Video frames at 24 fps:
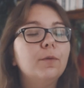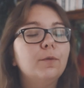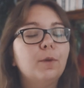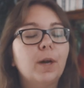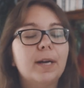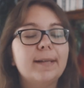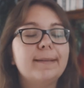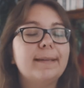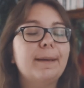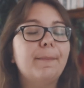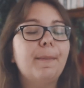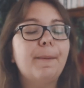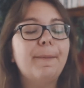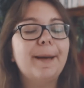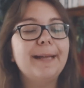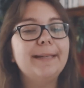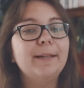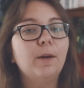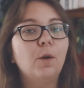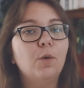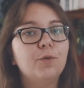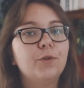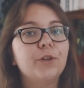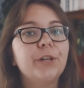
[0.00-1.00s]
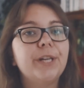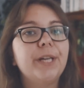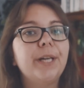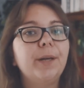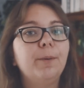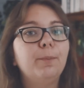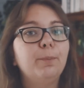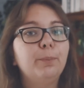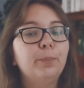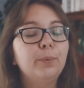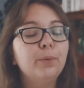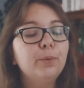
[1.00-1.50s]
voilà, ça m'a pas
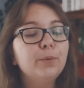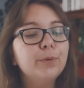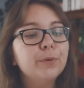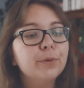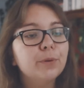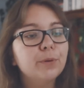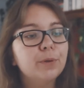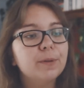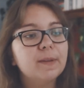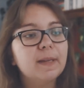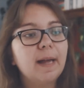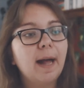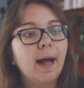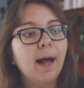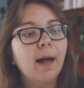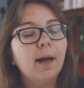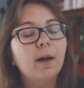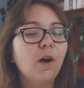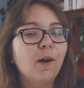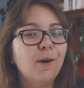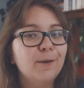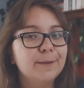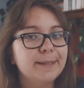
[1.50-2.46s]
dérangé plus que ça.